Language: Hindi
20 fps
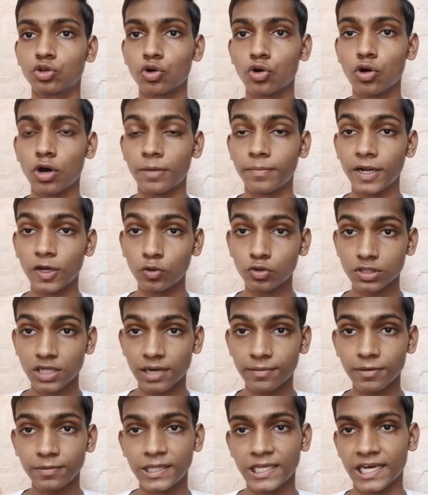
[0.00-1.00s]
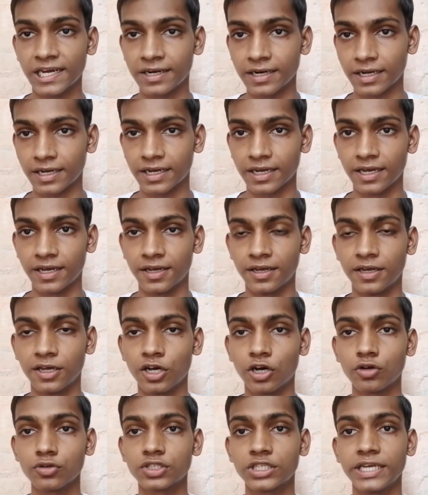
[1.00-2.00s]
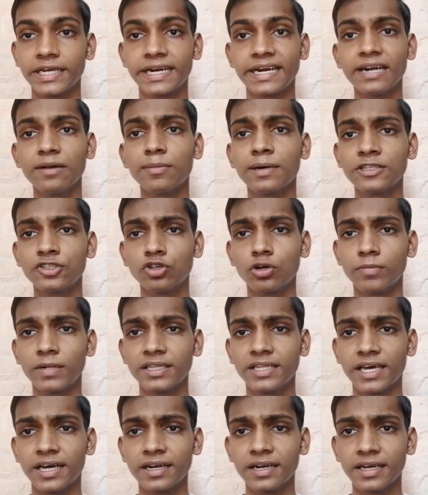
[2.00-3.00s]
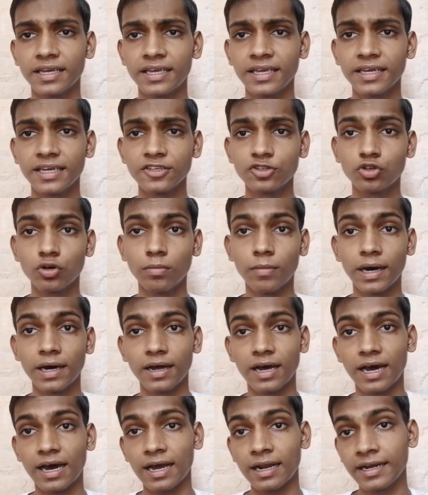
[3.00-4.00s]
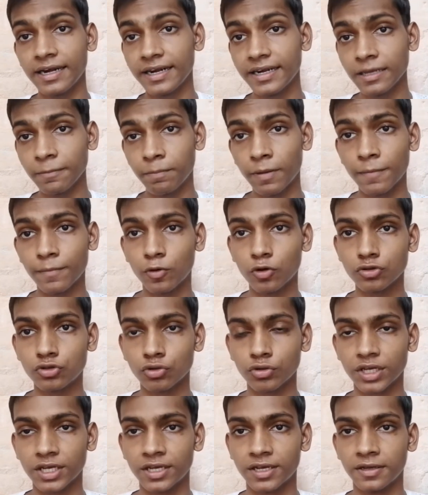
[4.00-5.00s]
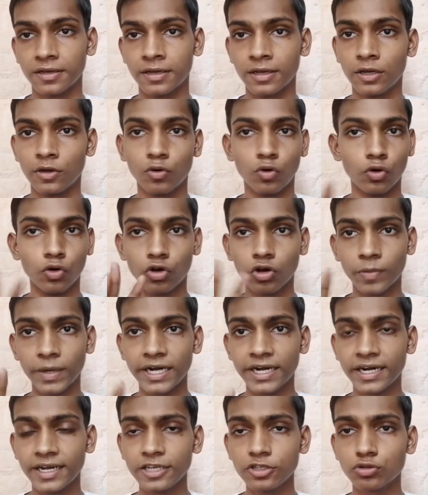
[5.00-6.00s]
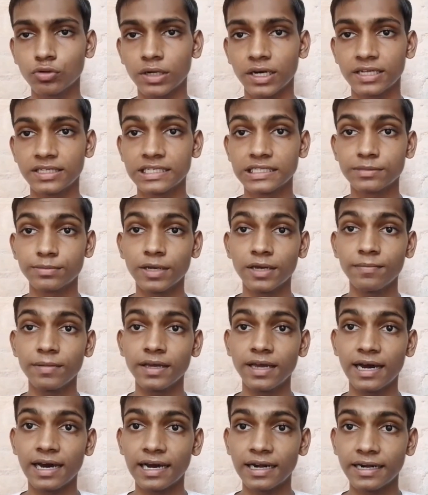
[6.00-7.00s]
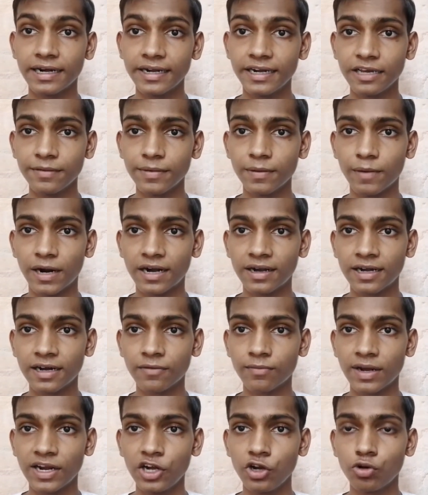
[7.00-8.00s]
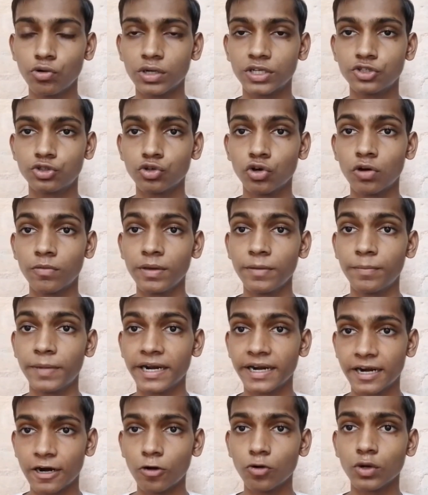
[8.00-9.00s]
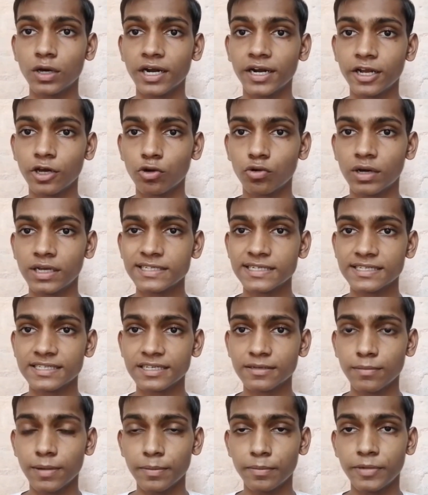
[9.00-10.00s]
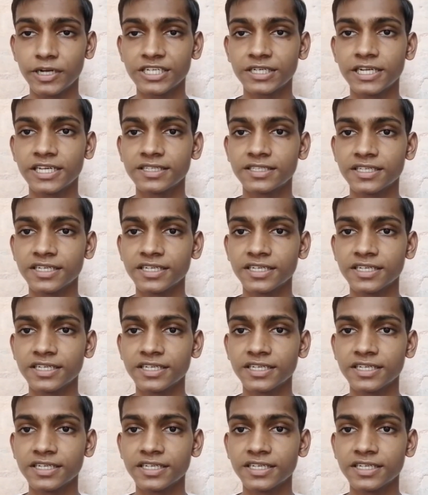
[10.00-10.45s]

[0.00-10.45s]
तो हमने उसका भी ध्यान रखा है और सेकेंड बात जो हमने ध्यान रखी है कि जो ऑलरेडी पंप हो चुके हैं उनको मैंने नहीं चुना जिसमें अभी ऑलरेडी अभी अंडर वैल्यू है जो अभी ब्रेकआउट करने को है जैसे ही